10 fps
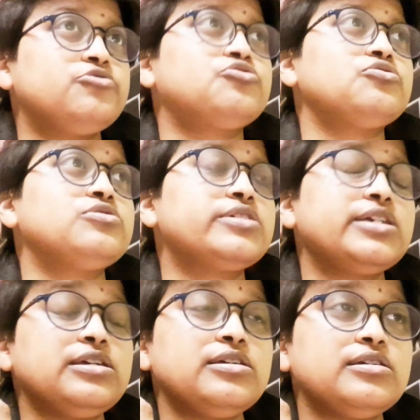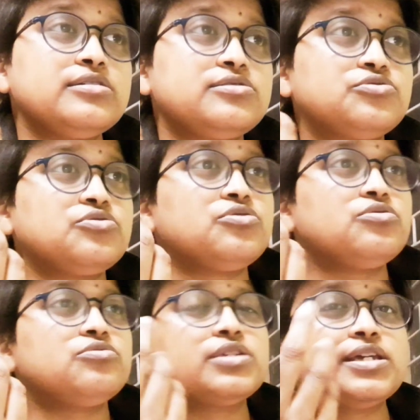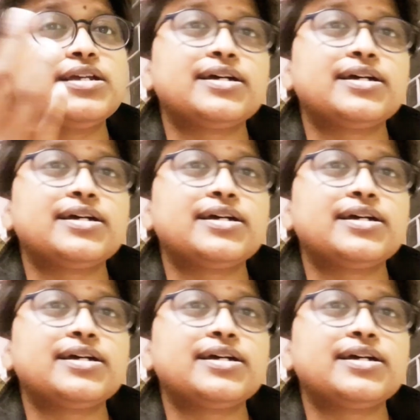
जो उनकी जो उनकी